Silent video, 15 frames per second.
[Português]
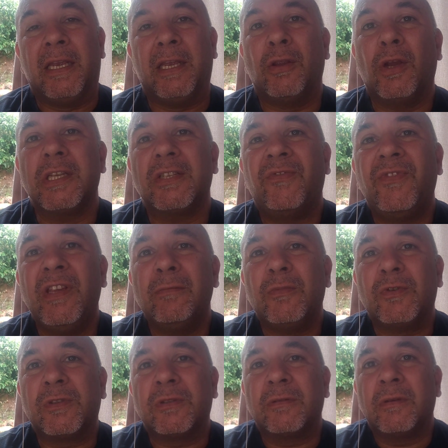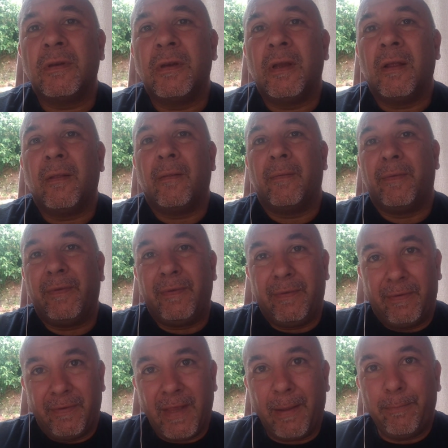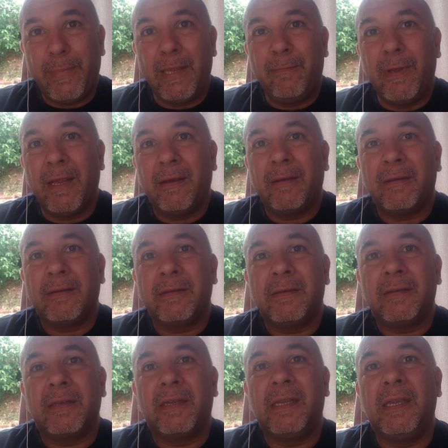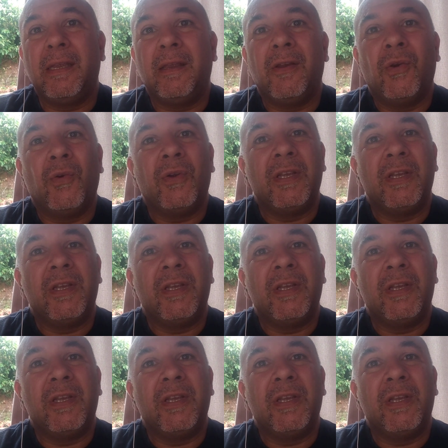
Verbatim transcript: E nós vimos na Bíblia que